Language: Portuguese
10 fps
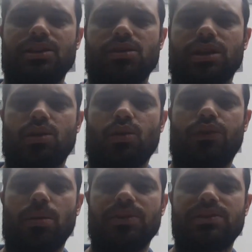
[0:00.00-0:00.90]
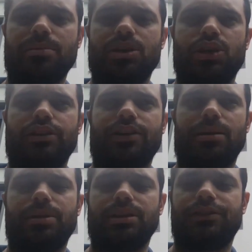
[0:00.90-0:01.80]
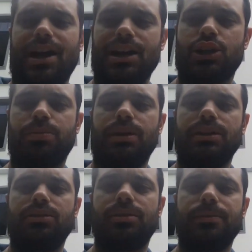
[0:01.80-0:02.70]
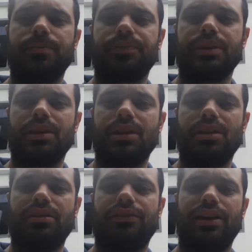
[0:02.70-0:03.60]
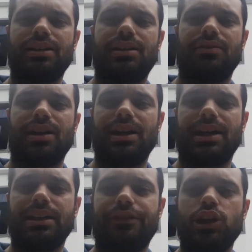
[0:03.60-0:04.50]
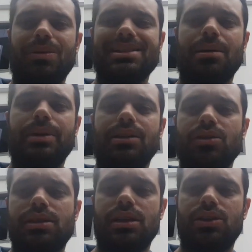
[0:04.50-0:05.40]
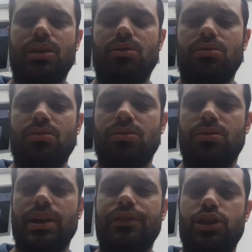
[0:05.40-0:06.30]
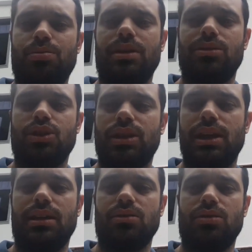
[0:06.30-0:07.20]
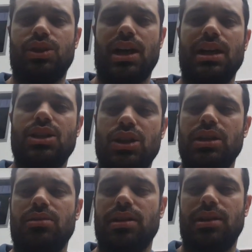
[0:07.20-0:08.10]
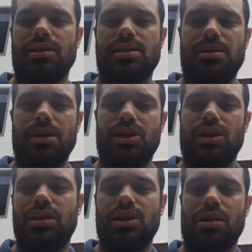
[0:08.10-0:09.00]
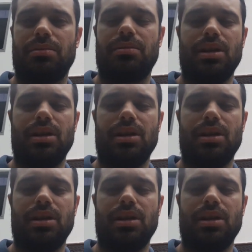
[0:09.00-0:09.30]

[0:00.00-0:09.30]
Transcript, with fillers: Isso aqui conforme você vai mexendo, vai abrindo, vai raspando, vai, ter, vai cada vez mais abrindo, ou seja, é um revestimento externo já antigo, né? Sem mexer, já